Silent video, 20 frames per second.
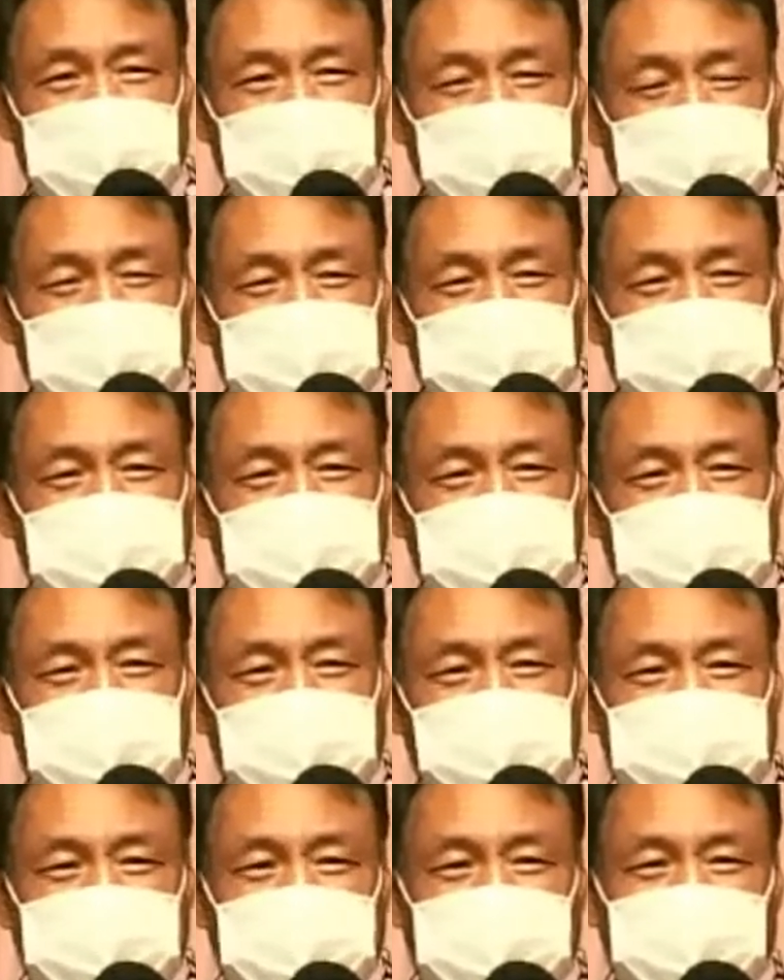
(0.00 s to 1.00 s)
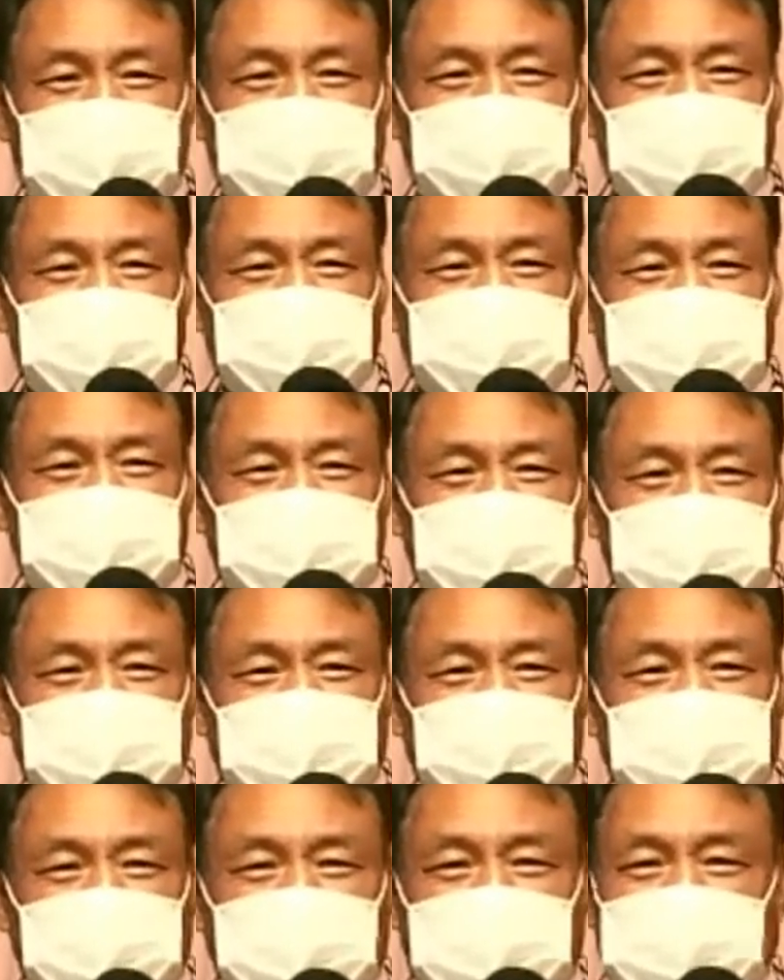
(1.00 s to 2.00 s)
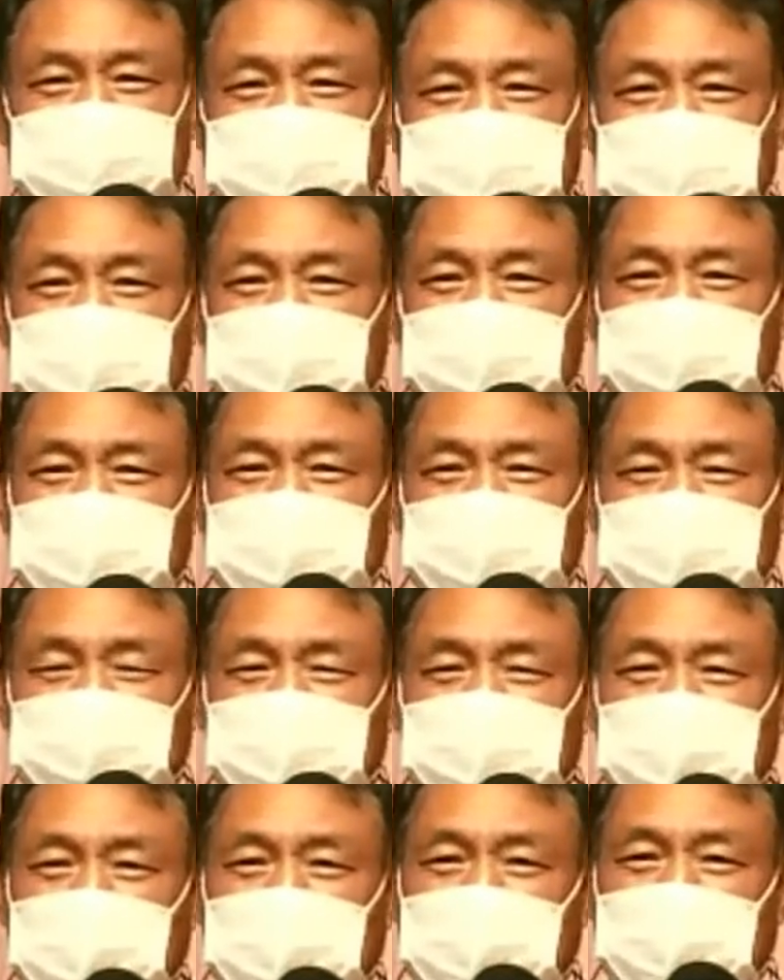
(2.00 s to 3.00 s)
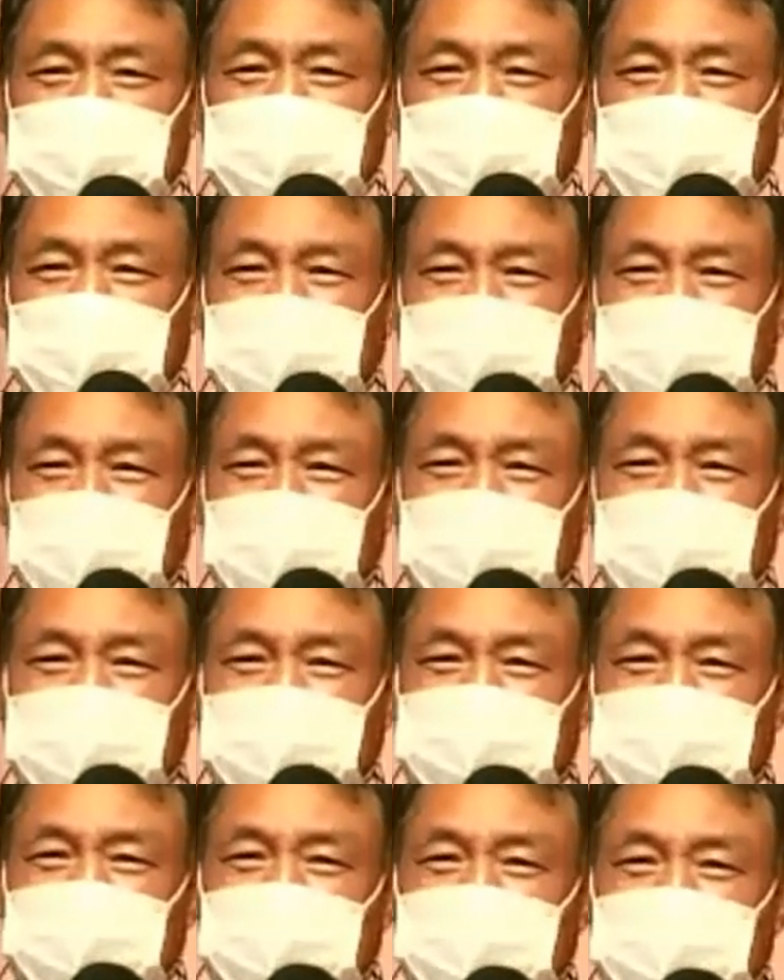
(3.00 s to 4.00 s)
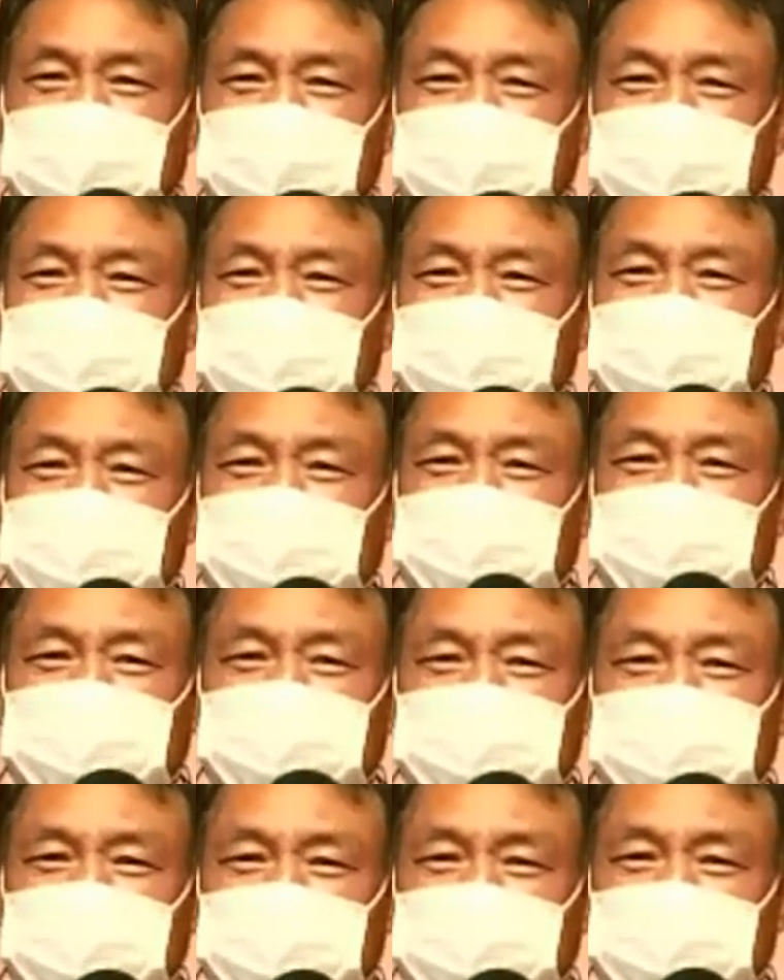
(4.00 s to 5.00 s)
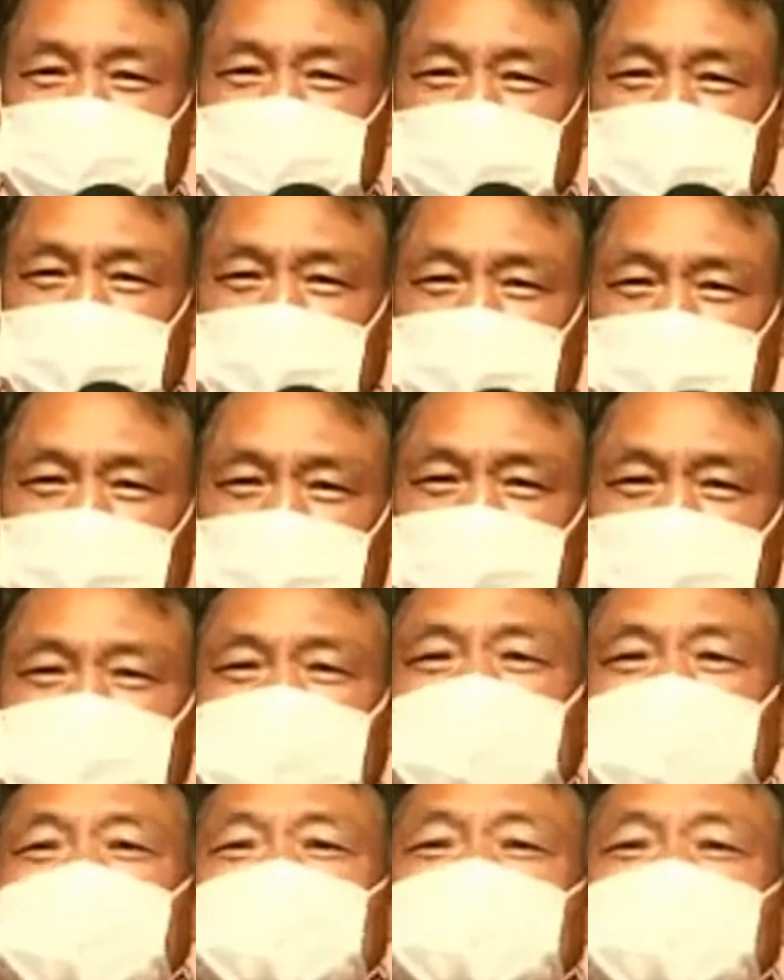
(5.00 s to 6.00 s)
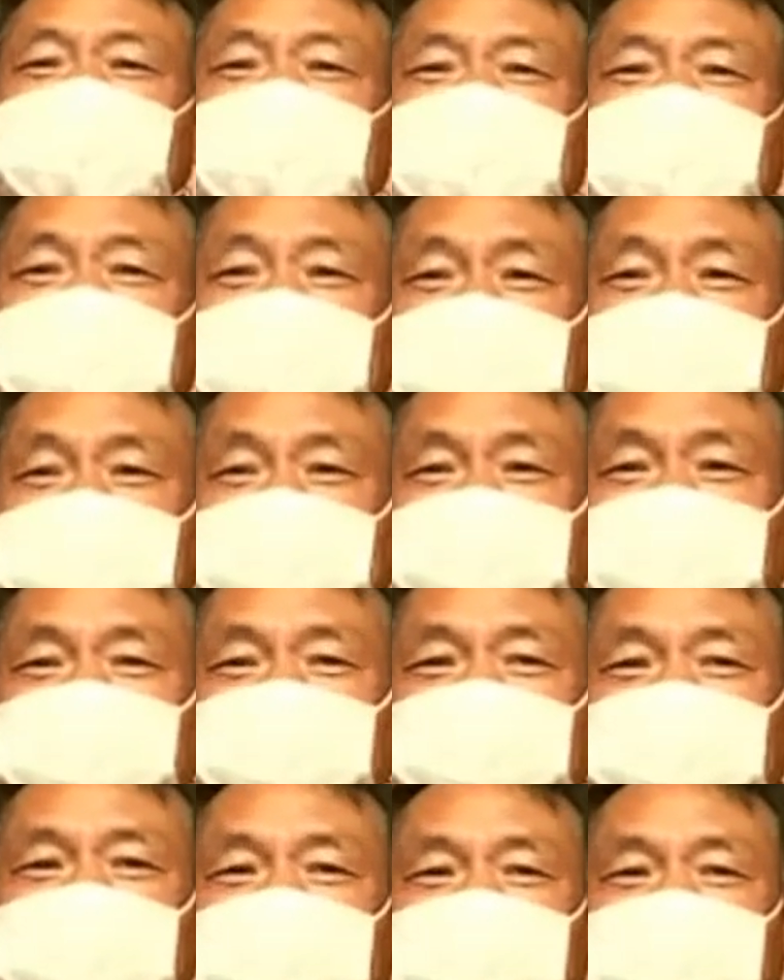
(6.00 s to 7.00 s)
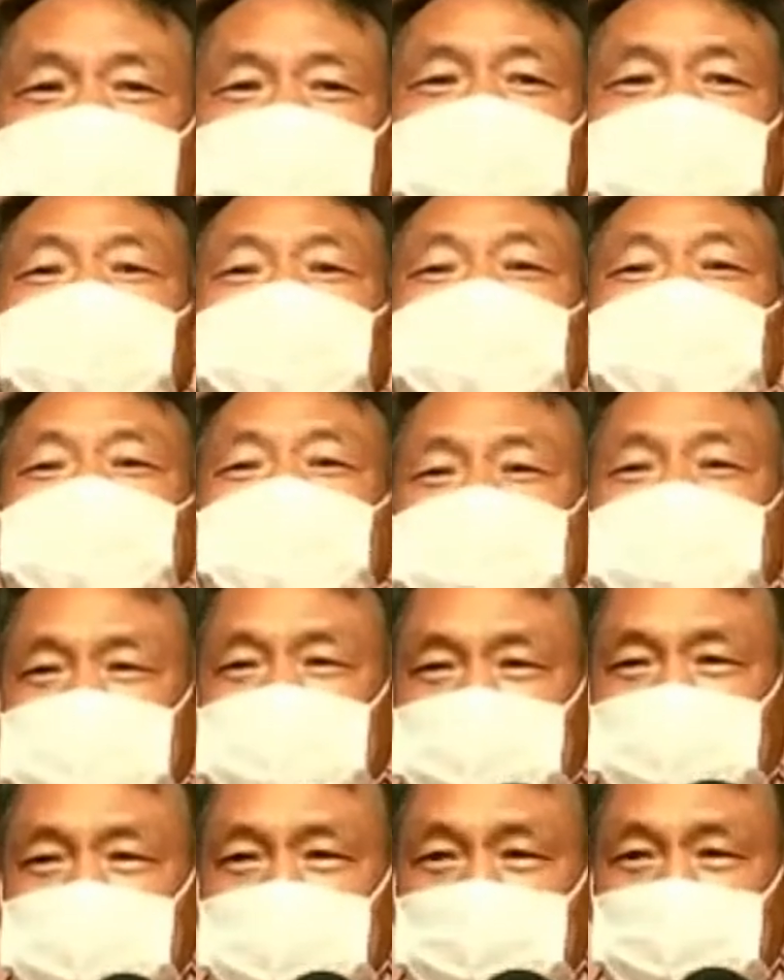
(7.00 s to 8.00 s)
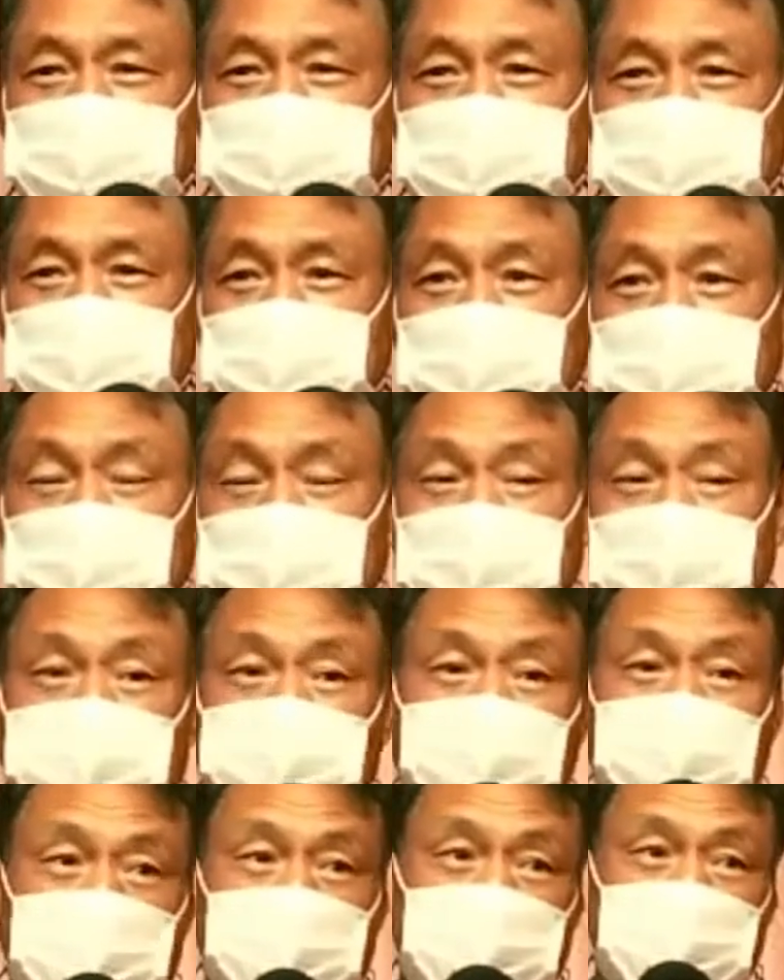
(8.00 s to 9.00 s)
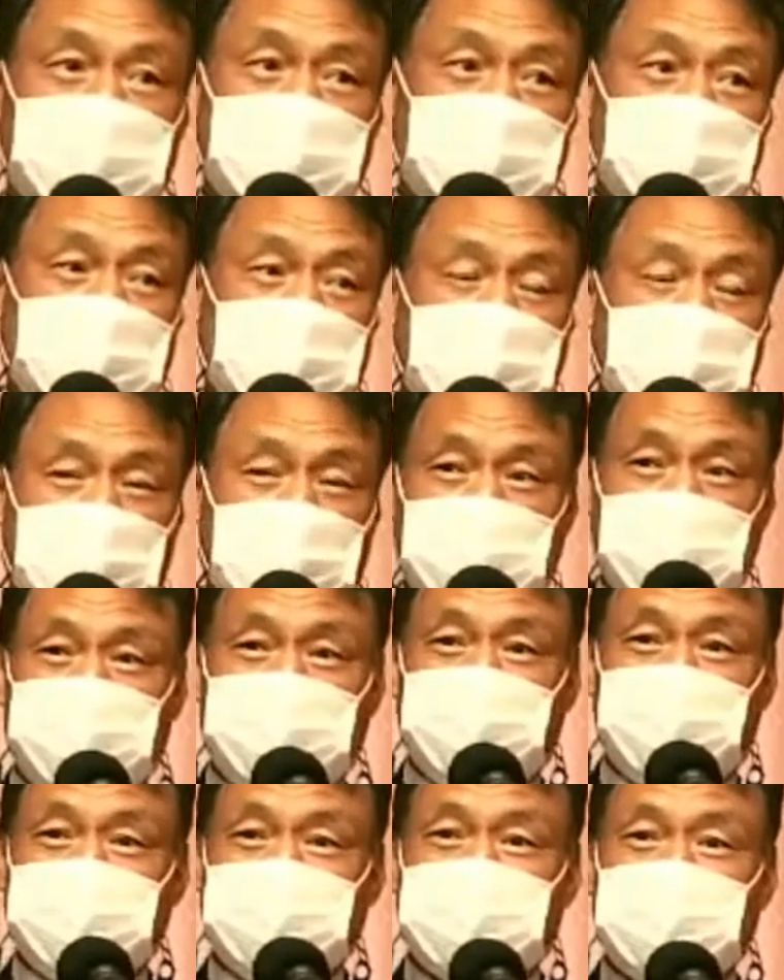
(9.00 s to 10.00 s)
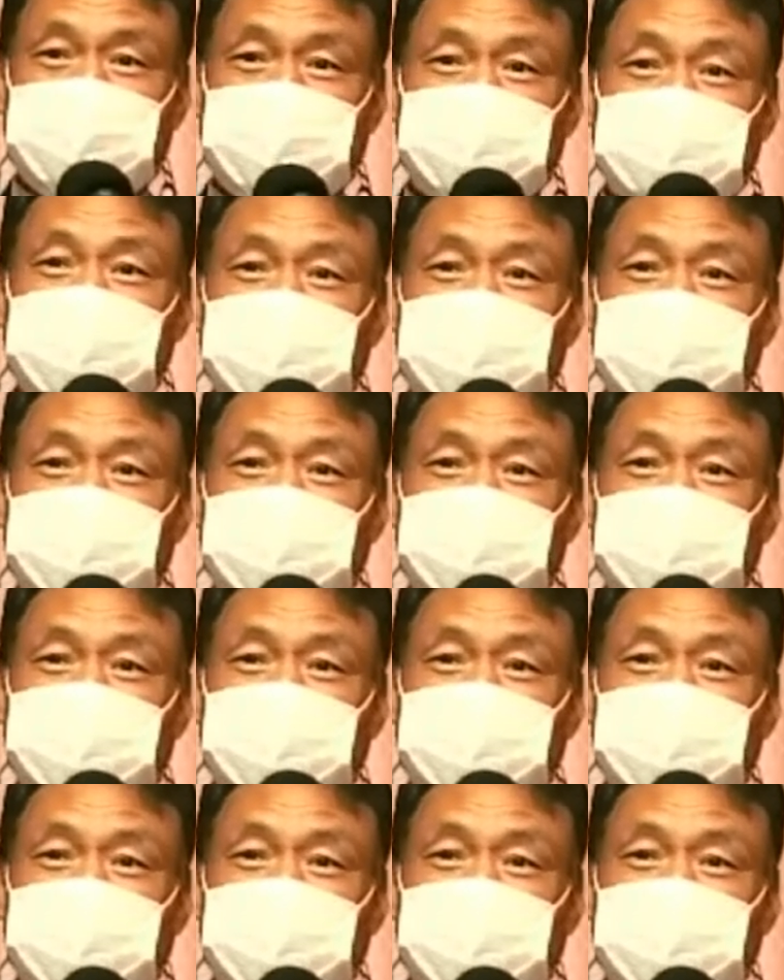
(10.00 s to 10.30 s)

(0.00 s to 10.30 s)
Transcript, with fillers: 제가 잘못 보는 지 어쩐지 모르겠습니다만은 예상외로 보면은 많은 사람들이 지금 동공증하면서 아예 돈이 없어서